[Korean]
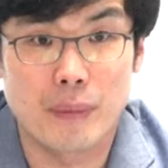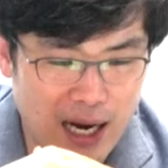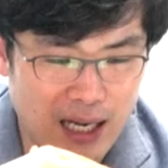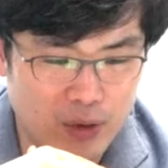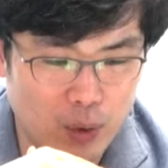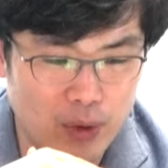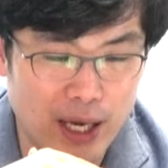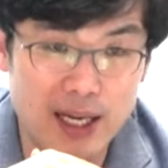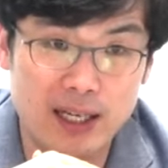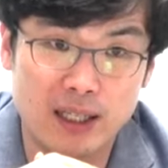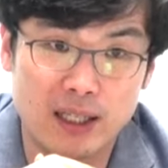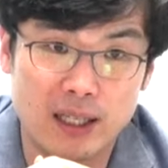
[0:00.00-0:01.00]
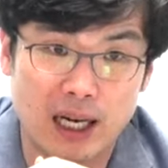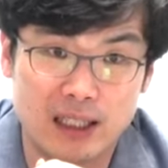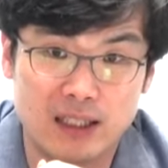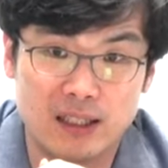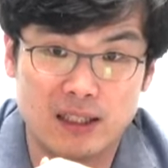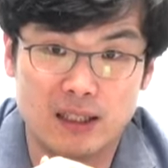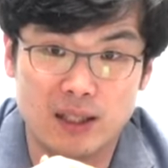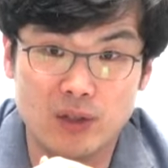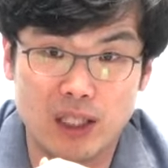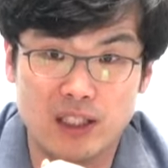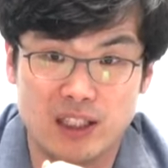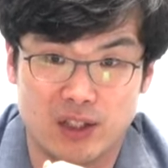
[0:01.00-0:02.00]
헤카톤 케이르 같은
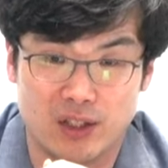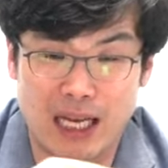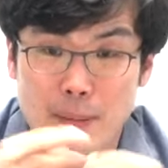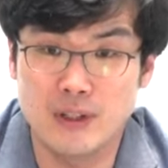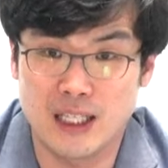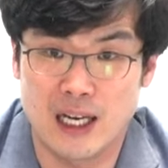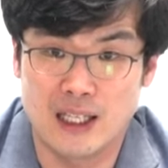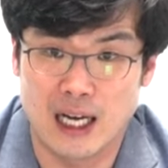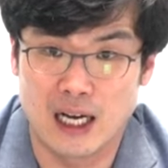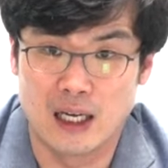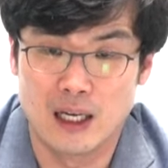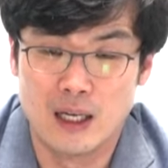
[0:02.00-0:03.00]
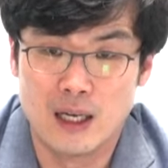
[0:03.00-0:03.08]
형제들이 있었어요. 삼형제 다.